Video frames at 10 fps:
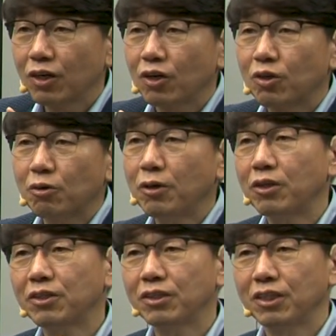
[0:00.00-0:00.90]

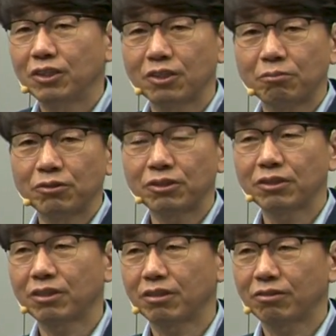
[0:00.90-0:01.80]
그러면은
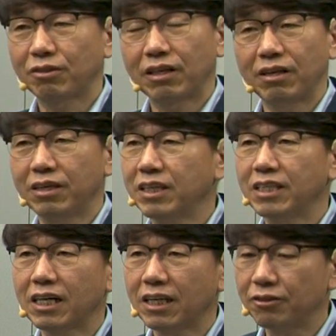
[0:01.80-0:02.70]
여러분들은 되게
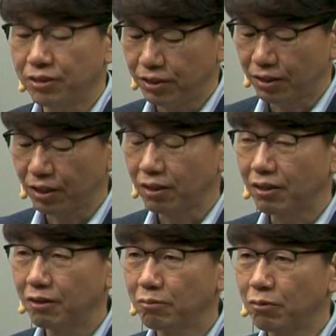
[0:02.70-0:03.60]
이야기할 수 있어요.
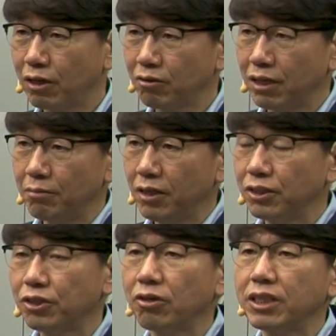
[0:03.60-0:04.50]
뭐라고 하냐면
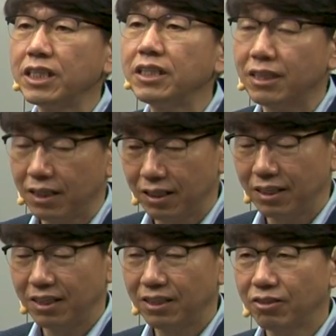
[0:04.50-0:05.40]
저
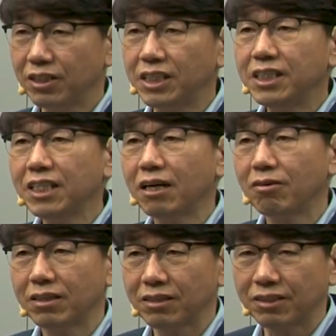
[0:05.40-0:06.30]
인이라고
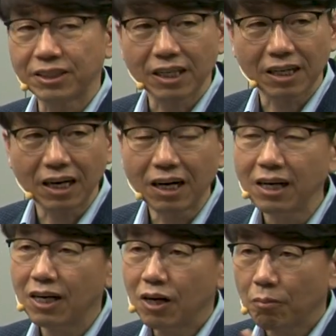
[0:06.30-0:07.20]
하는 글자가
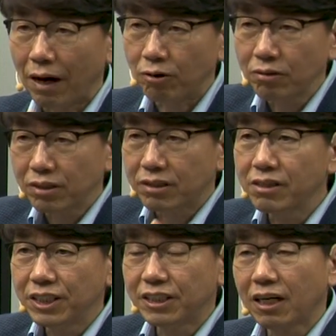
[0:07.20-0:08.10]
바로
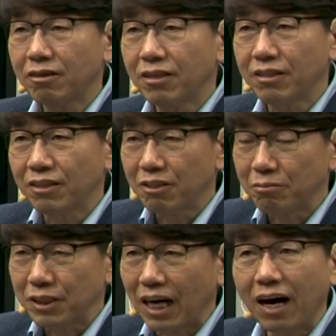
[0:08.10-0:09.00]
그것이다라고 하는 거
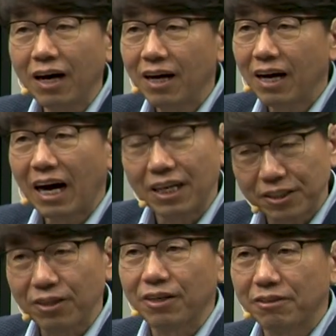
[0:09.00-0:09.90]
여러분이 다 아셔요.